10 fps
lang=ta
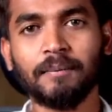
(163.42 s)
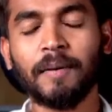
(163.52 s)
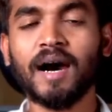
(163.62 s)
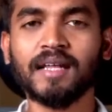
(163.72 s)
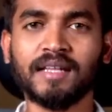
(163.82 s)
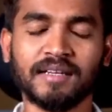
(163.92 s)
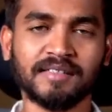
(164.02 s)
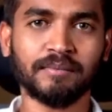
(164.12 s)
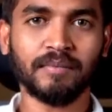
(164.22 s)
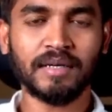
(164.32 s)

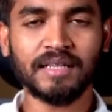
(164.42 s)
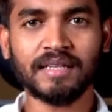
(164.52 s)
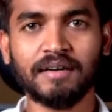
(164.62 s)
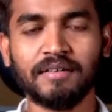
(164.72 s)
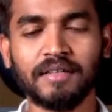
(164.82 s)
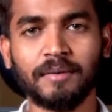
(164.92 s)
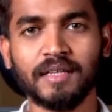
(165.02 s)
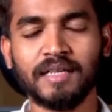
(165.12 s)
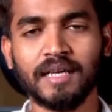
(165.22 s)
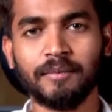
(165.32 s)
பாதரசம் இதை தான் வந்து
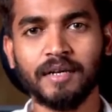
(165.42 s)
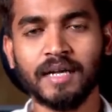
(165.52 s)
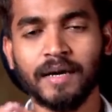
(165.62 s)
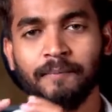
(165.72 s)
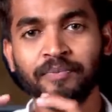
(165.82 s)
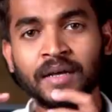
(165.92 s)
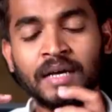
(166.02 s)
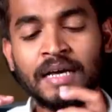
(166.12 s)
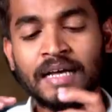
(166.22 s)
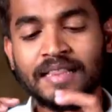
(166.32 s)
பார்த்தீங்க அப்படின்னா
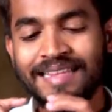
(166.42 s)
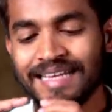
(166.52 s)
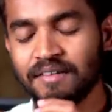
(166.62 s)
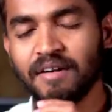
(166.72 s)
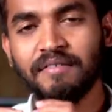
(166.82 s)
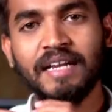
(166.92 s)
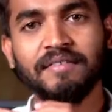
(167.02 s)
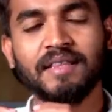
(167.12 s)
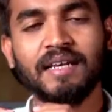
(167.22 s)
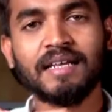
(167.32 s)
திரவ
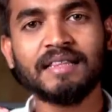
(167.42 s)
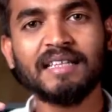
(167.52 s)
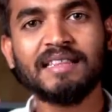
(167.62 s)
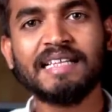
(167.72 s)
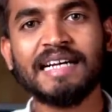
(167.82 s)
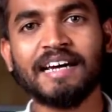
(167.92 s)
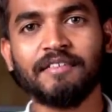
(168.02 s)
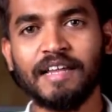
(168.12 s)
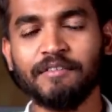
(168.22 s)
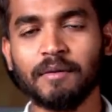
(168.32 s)
வடிவத்திலிருந்து திட
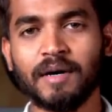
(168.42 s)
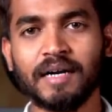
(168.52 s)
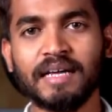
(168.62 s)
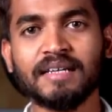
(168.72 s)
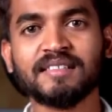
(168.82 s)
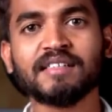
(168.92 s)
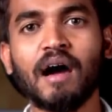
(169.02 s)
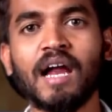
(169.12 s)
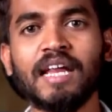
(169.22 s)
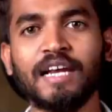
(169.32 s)
வடிவமான
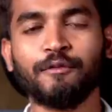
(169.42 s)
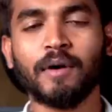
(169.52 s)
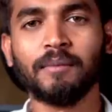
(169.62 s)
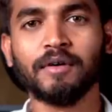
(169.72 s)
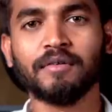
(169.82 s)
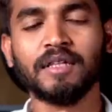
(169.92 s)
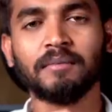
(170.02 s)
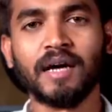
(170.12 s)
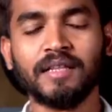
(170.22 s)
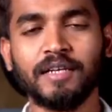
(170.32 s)
சாலிட் ஃபார்முக்கு வந்து
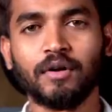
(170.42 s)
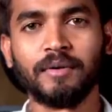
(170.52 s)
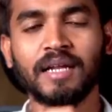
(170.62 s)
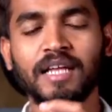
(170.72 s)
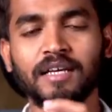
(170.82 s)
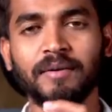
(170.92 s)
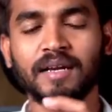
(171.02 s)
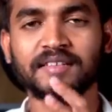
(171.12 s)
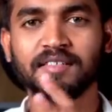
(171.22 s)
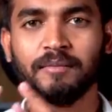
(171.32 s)
மாற்றிட்டோம் அப்படின்னா அதுக்கு
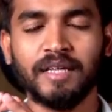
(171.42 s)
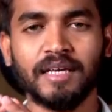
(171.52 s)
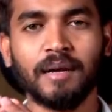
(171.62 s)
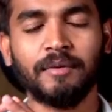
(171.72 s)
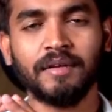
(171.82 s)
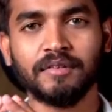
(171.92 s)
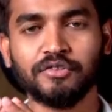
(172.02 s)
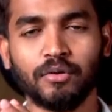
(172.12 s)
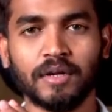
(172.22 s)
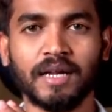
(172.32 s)
பேர் ரசமணி அப்படின்னு வந்து
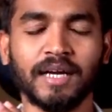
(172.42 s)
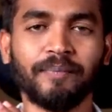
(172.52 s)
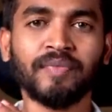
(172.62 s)
சொல்கிறாங்க